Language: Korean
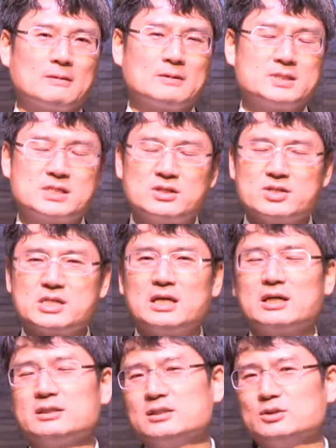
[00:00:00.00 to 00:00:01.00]
제가 전에 사역
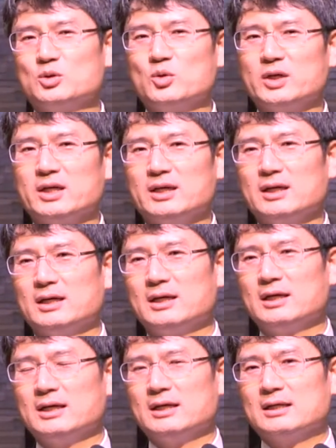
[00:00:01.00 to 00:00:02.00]
갔던 교회
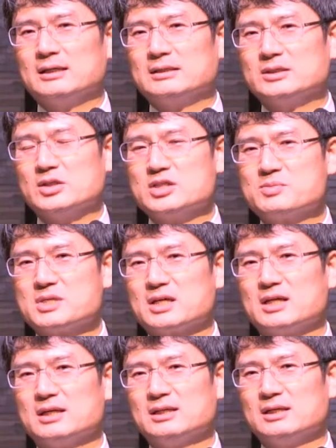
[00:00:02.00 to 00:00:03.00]
그 여집사가
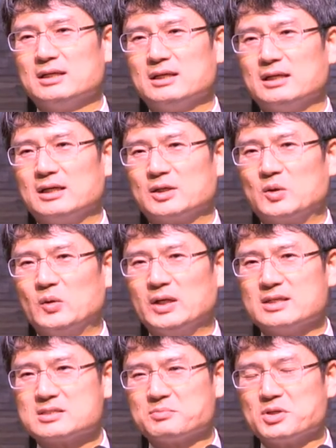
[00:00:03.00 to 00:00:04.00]
아,
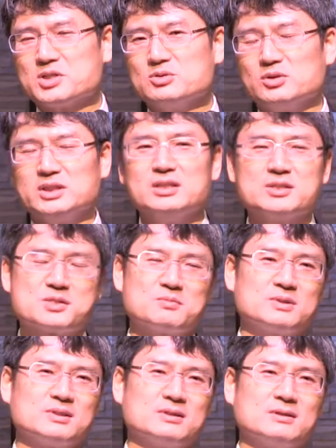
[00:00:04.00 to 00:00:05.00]
교회에서 평신도 리더였습니다.